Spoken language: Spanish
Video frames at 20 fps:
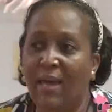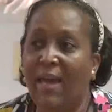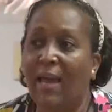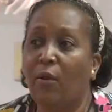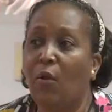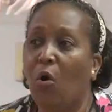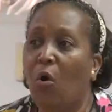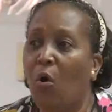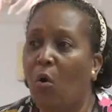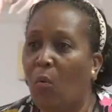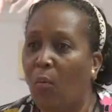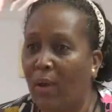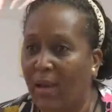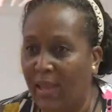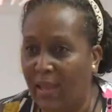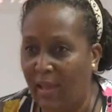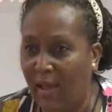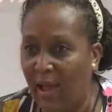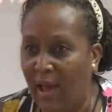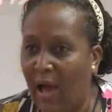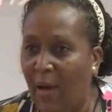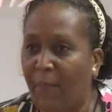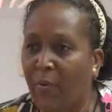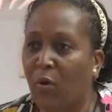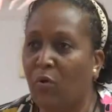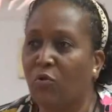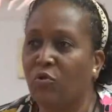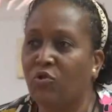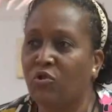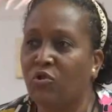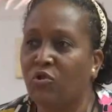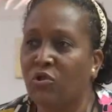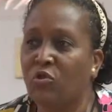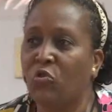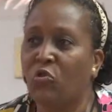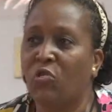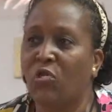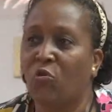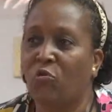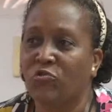ofrecida por representantes del
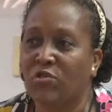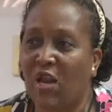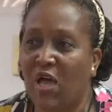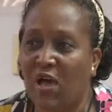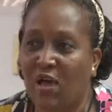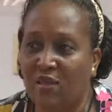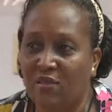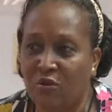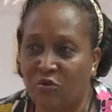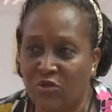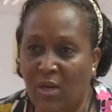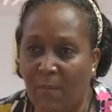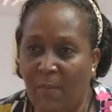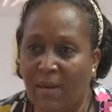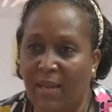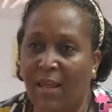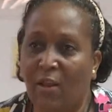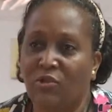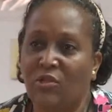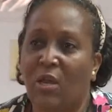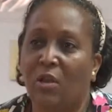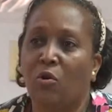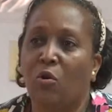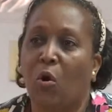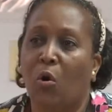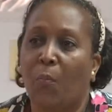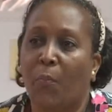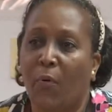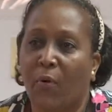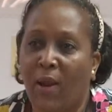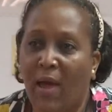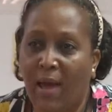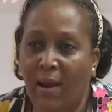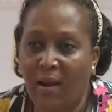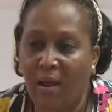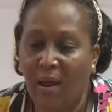Ministerio de Trabajo y Seguridad Social.